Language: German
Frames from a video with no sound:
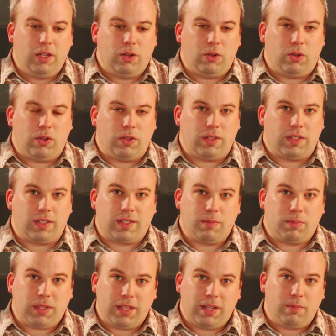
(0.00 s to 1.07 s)
Und es
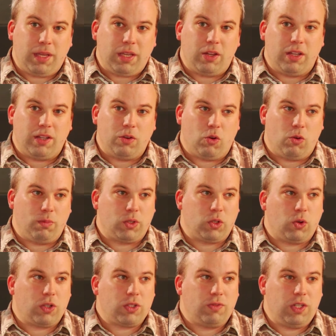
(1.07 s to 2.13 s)
gibt jede Menge Open
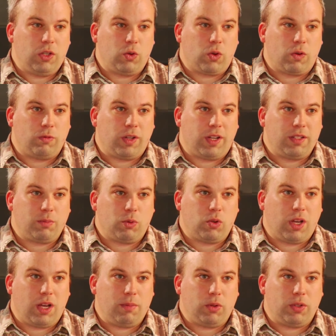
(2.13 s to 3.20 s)
Source
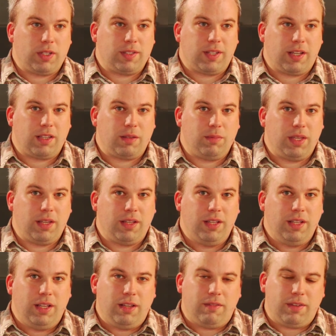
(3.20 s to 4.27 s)
Videokonferenzprogramme. Und dann sage ich mir,
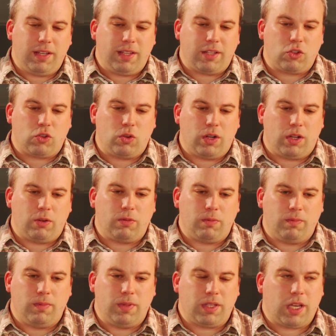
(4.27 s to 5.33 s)
wenn ich jetzt schon auf
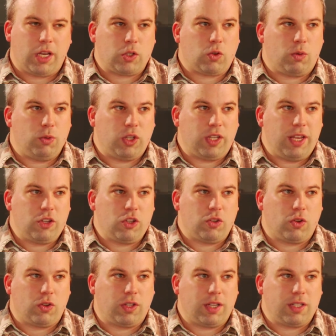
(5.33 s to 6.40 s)
dem Chaos Communication
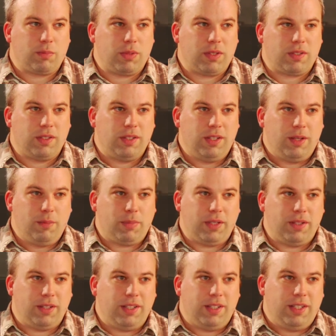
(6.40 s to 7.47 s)
Kongress
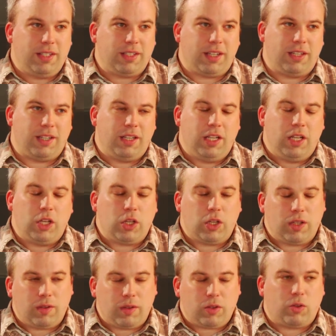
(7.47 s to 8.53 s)
bin, dann
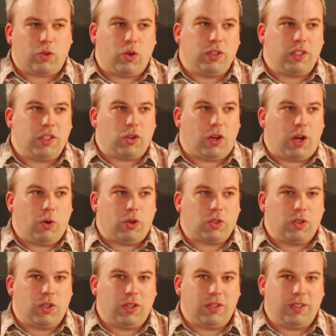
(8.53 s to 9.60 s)
könnte ich doch auch so
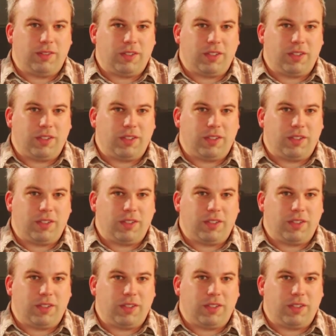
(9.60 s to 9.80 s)
eine